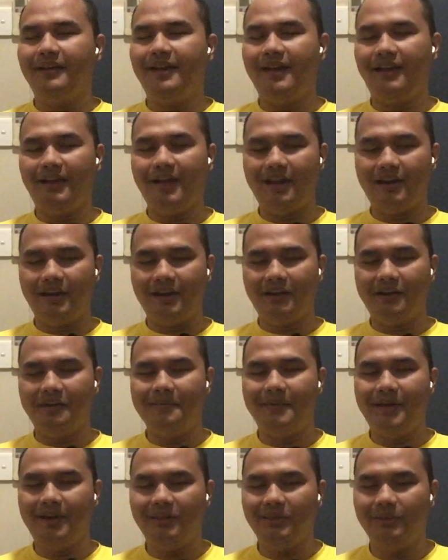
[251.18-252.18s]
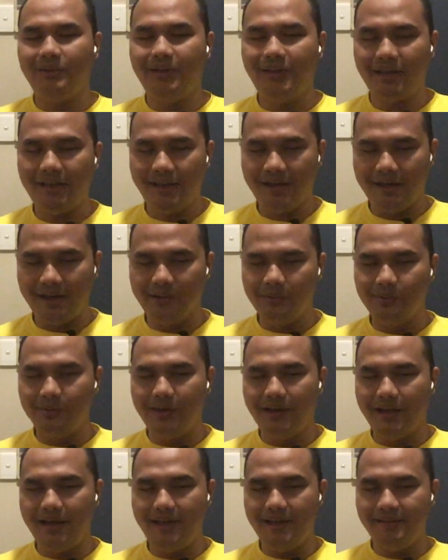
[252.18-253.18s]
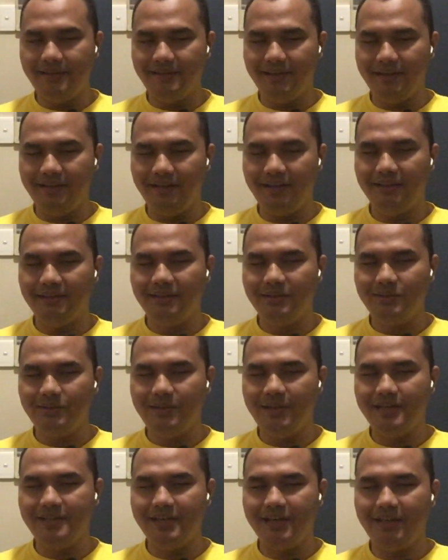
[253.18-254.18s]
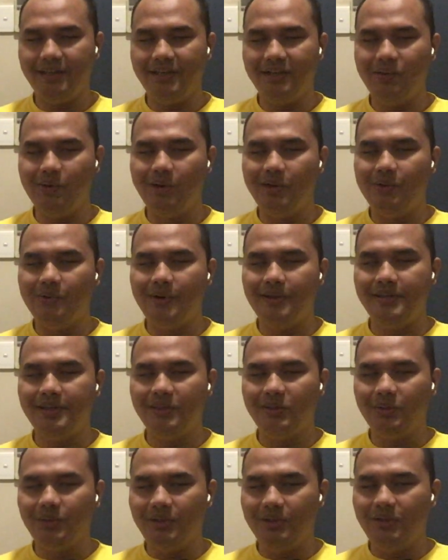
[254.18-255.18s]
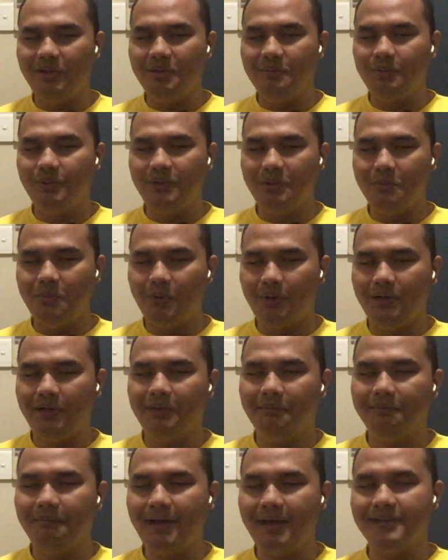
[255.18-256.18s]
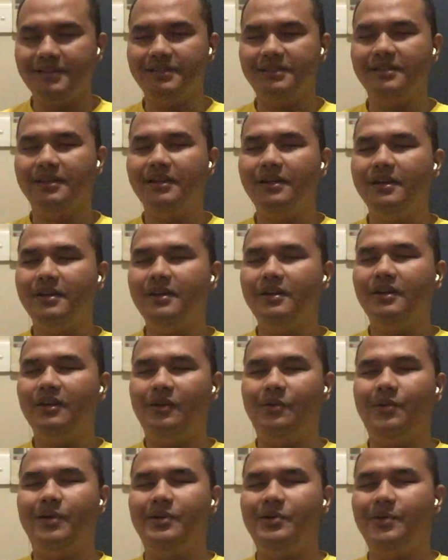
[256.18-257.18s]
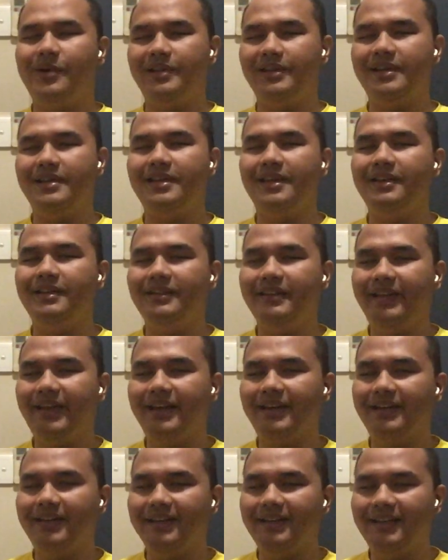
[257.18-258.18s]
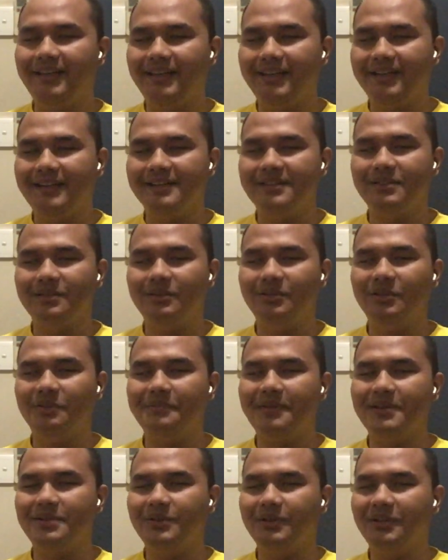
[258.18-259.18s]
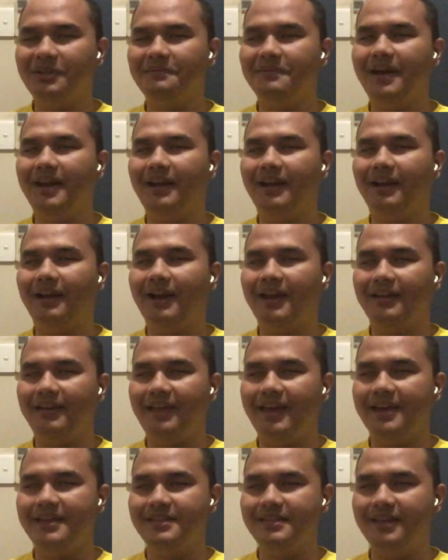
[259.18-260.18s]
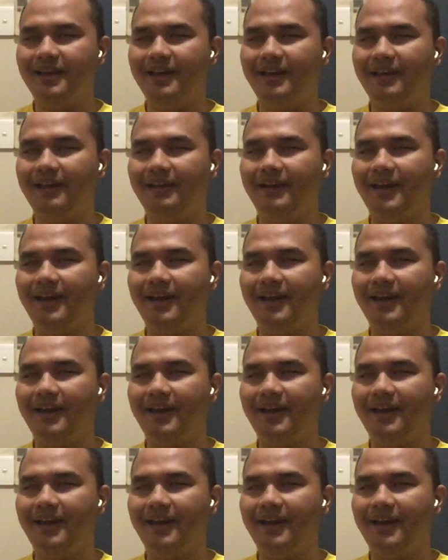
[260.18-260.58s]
Nah karena kemarin tuh kayak Garuda, jadi kita sudah check-in dua-duanya tuh, jadi udah punya boarding pass dua-duanya, jadi tinggal clearance untuk masukin barang lagi aja.